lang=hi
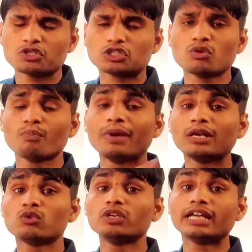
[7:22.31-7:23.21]
मुझे तो
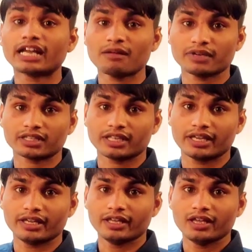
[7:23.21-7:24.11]
बिल्कुल ही खराब लगता
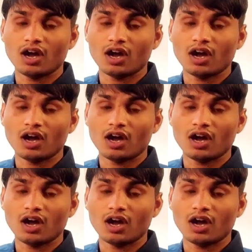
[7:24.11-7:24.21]
है